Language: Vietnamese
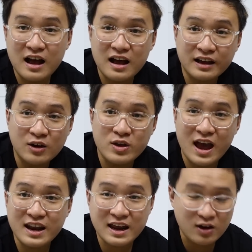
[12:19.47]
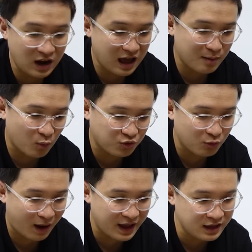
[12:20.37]
à, cái đôi giày này đó là một
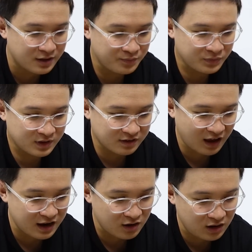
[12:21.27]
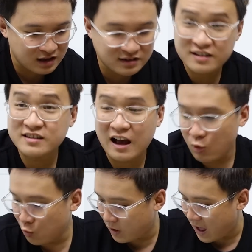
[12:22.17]
triệu bảy nha size đó là size 6
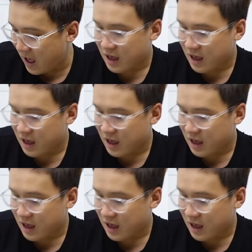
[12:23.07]
UK